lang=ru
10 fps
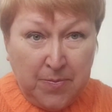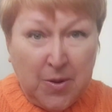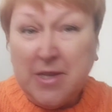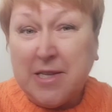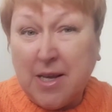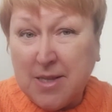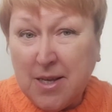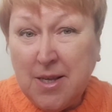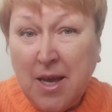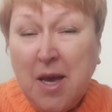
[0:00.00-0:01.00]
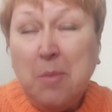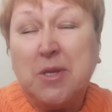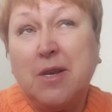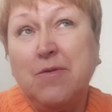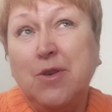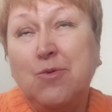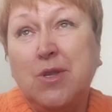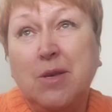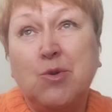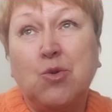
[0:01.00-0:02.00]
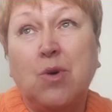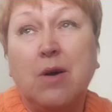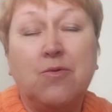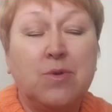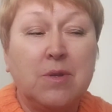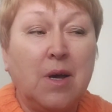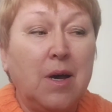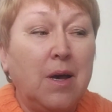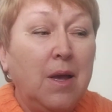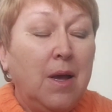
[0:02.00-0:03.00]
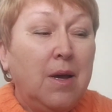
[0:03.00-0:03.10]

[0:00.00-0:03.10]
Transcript: Надо сказать, по сравнению с тем, что как вот на